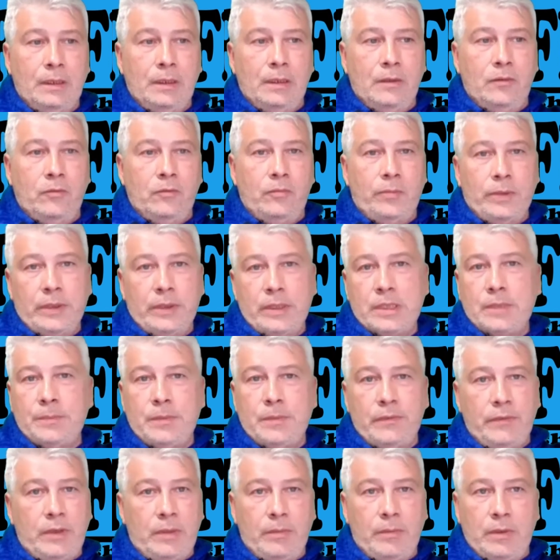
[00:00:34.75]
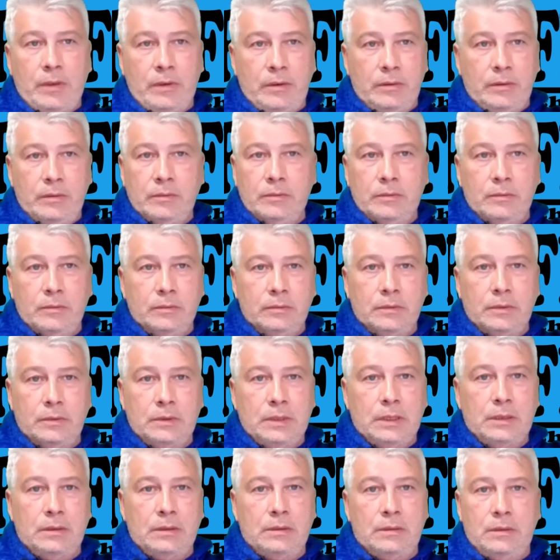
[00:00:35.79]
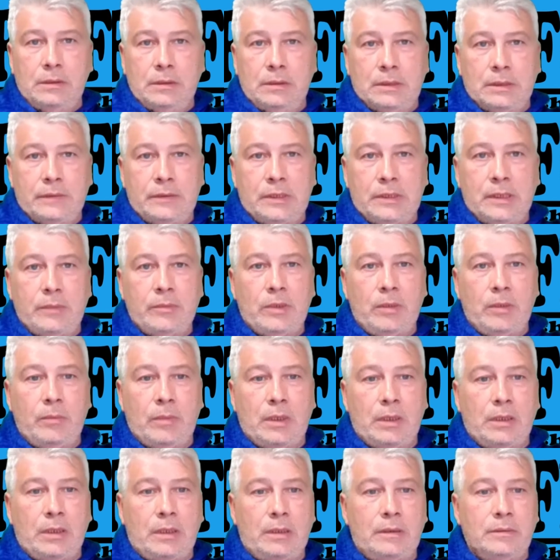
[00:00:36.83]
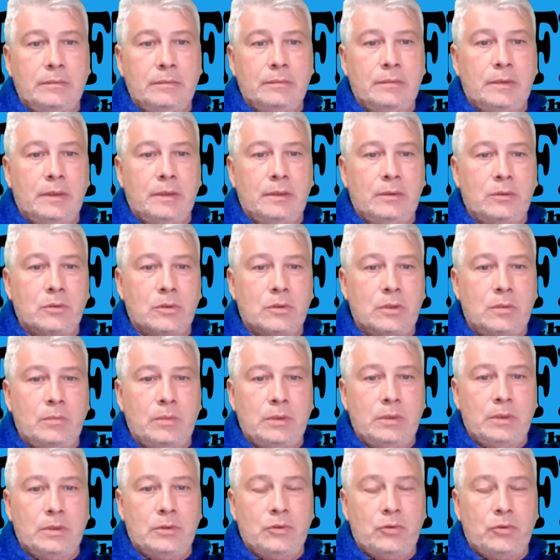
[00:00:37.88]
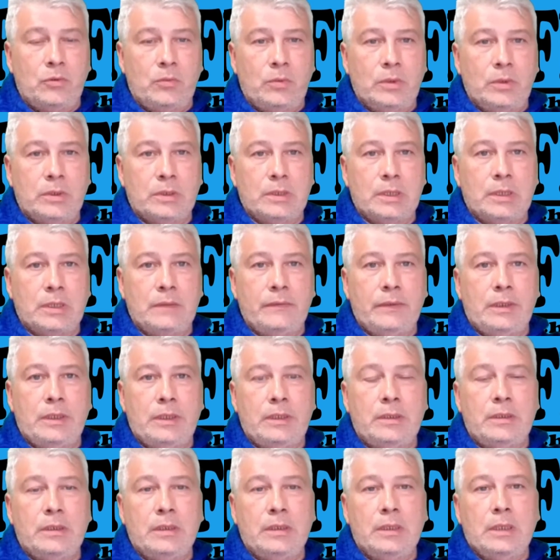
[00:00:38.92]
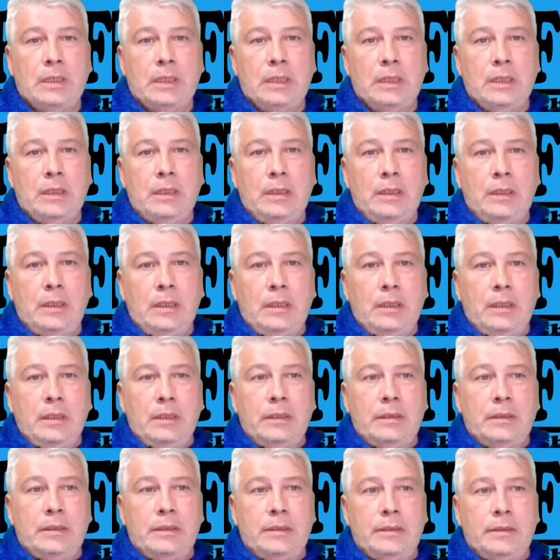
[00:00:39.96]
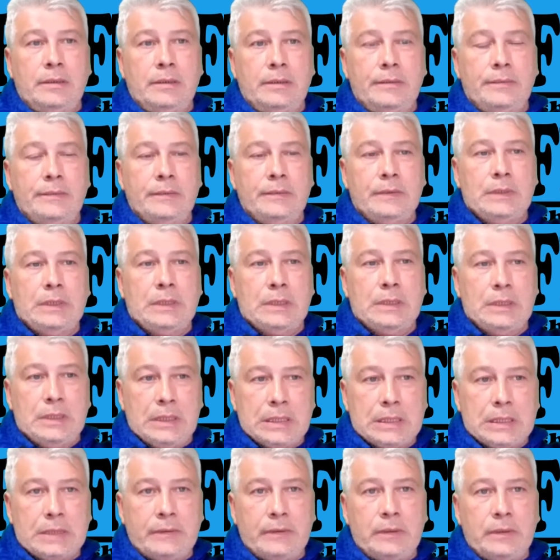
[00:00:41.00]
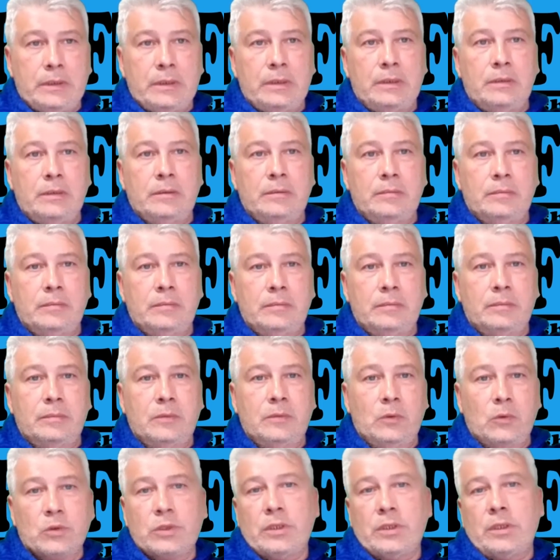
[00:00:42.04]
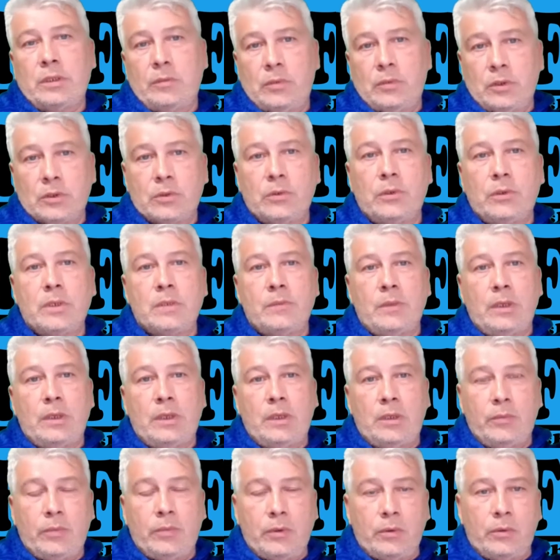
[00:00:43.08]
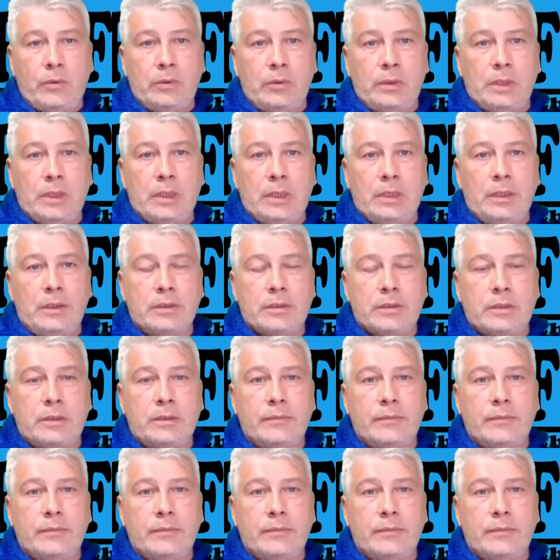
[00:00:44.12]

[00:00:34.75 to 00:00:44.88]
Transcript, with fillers: В принципе, времени совсем немало для того, чтобы что-нибудь сотворить. Э, единственное, нужно небольшое изменение погоды, конечно.